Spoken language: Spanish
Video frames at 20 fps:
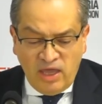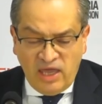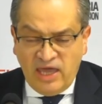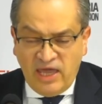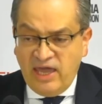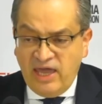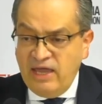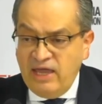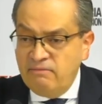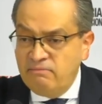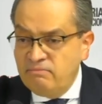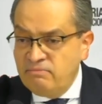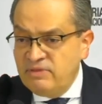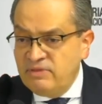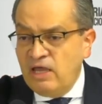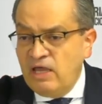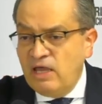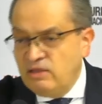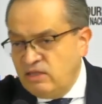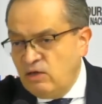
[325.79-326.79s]
Eh,
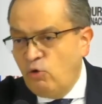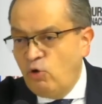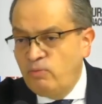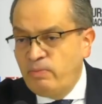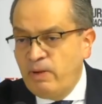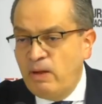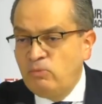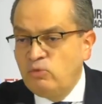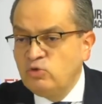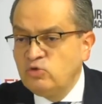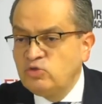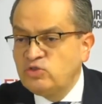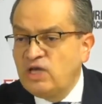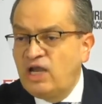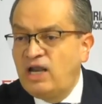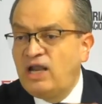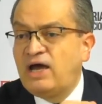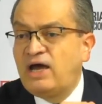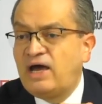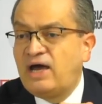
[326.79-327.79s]
devolvámonos a
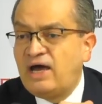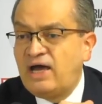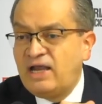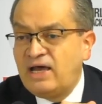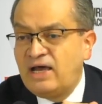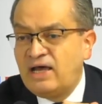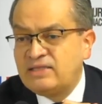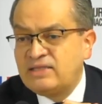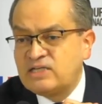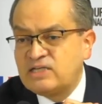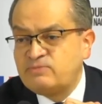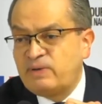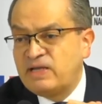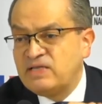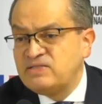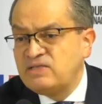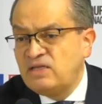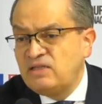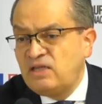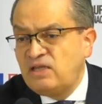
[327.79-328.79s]
la, a la,
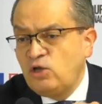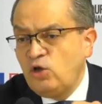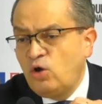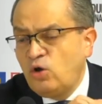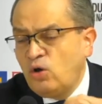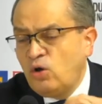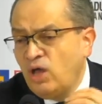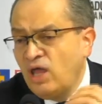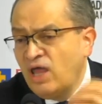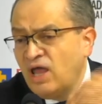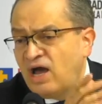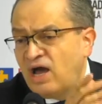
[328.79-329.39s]
transparencia anterior.